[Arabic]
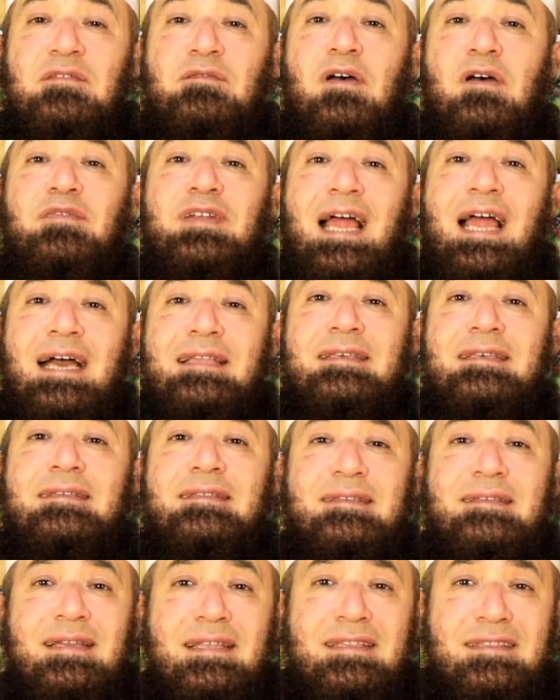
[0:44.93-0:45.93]
ففي
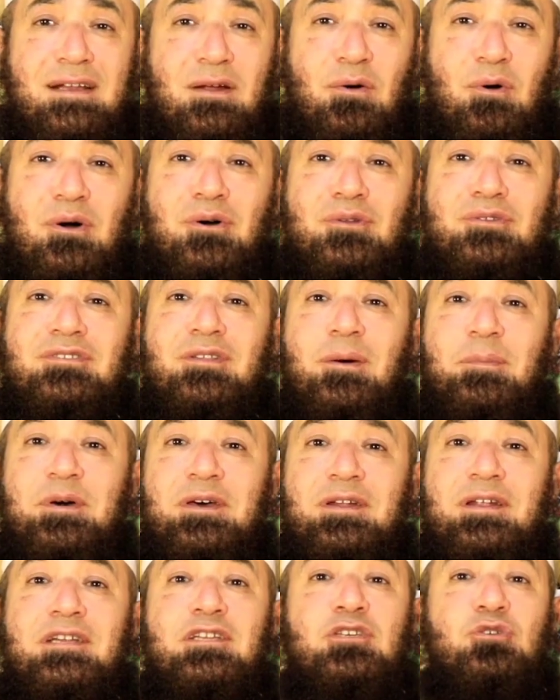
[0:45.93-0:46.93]
الحديث الذي رواه
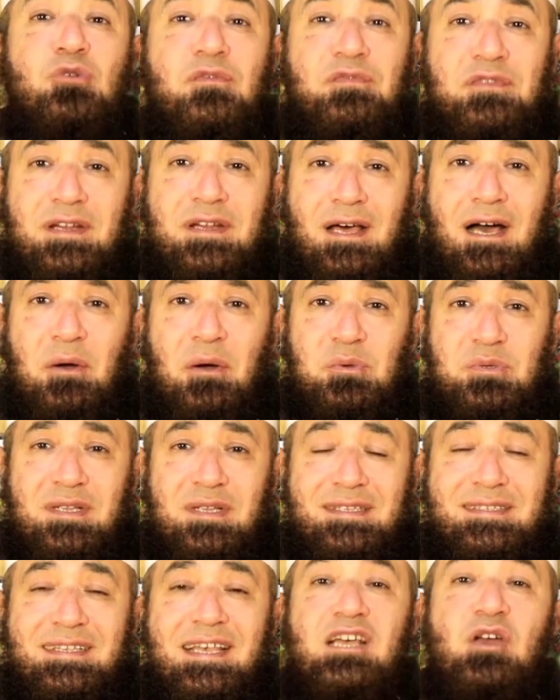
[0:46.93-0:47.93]
الطبراني في الأوسط